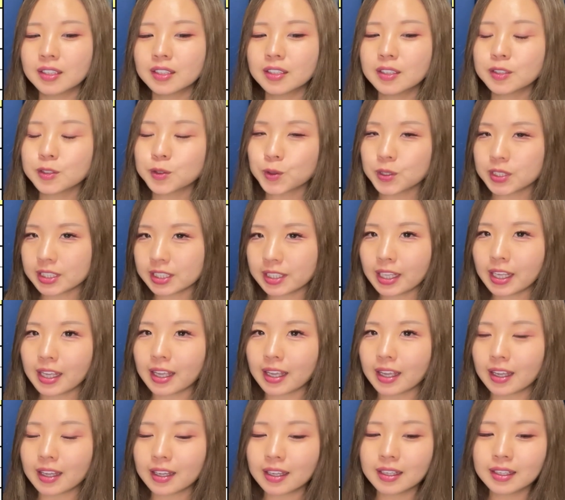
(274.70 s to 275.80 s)
そし
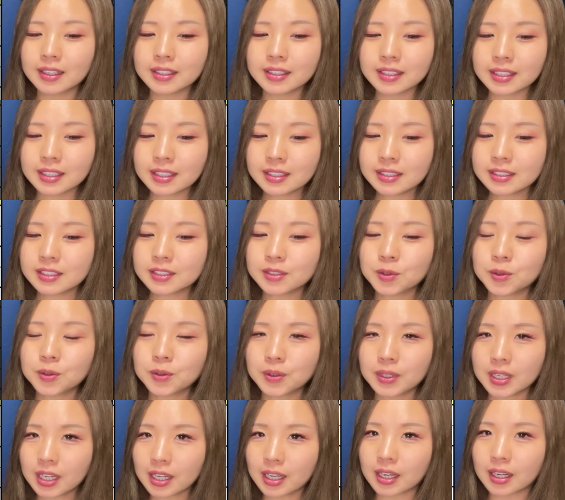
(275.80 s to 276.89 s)
て、金層
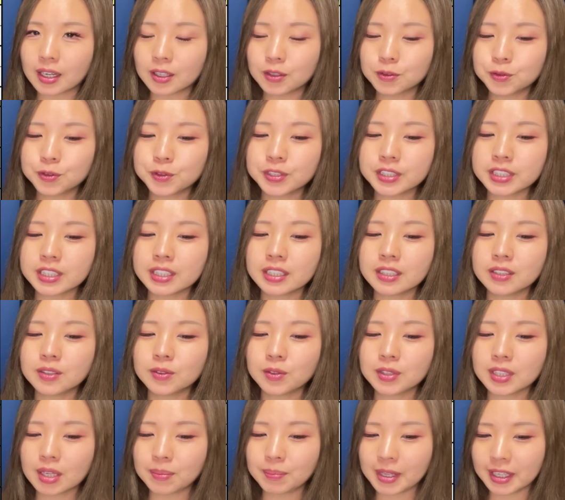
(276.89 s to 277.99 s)
が不振の
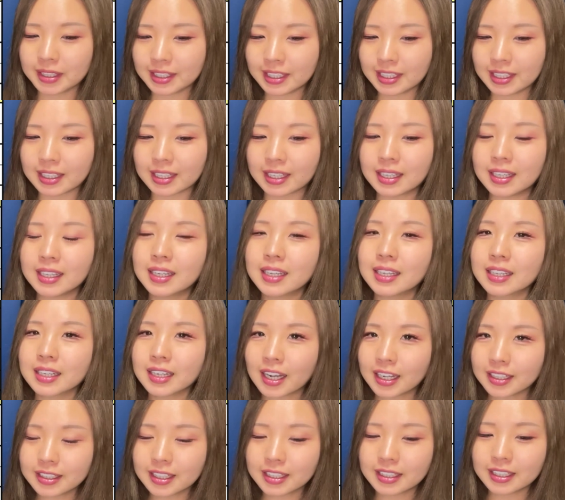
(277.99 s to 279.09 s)
ために
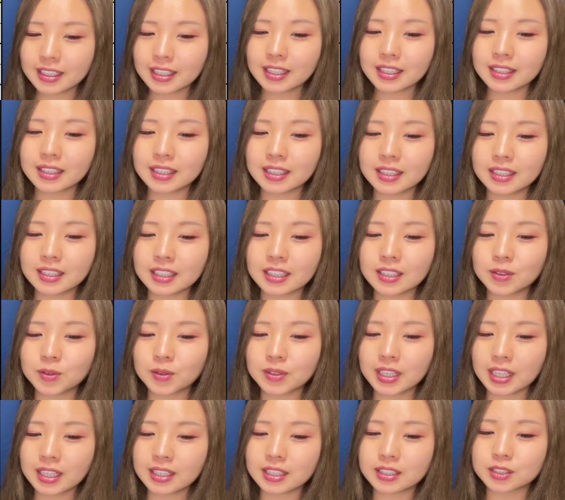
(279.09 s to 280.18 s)
かなり人気の
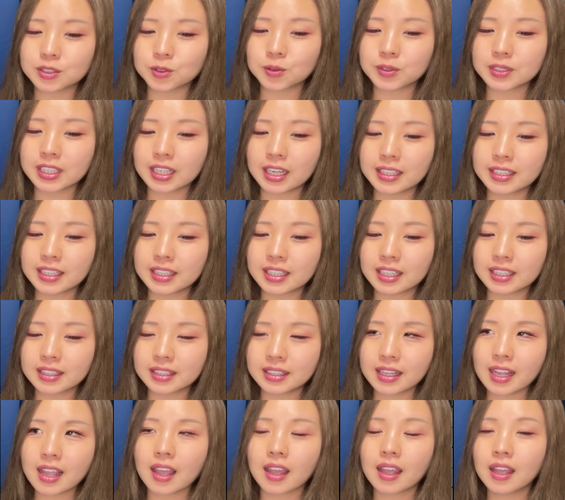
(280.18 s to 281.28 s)
ない状態になっ
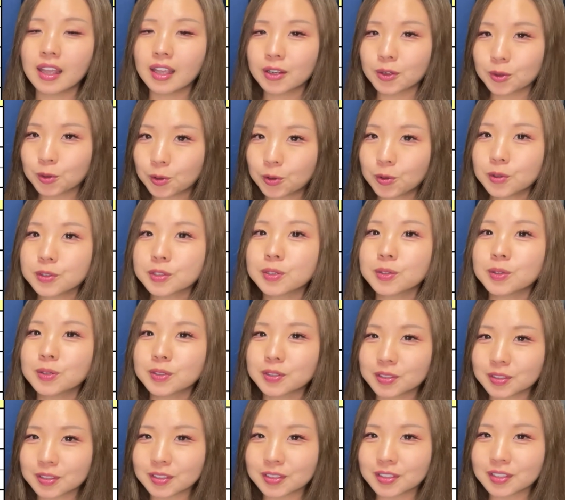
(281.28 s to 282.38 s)
て構想
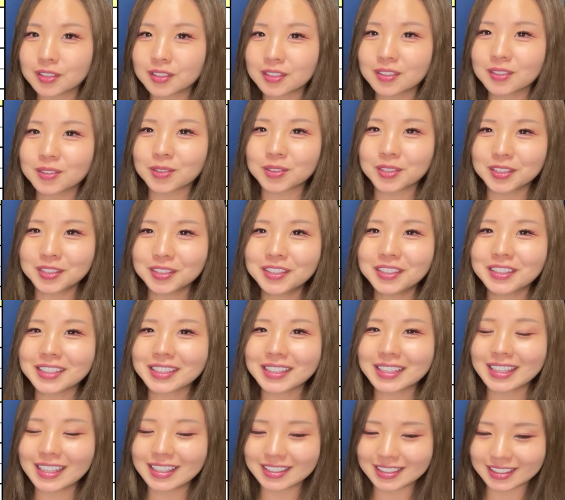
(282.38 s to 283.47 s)
するという
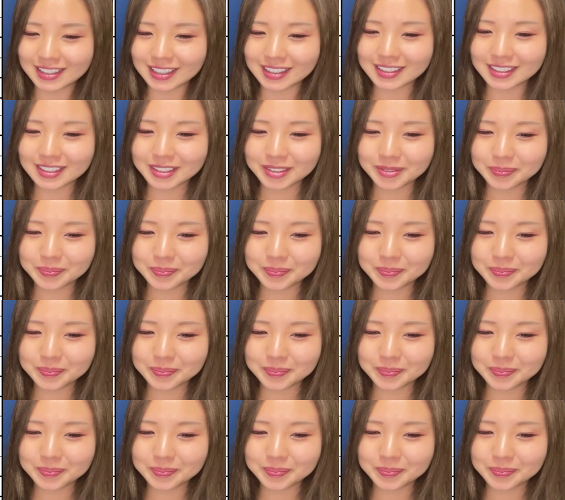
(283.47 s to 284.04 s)
ケースです。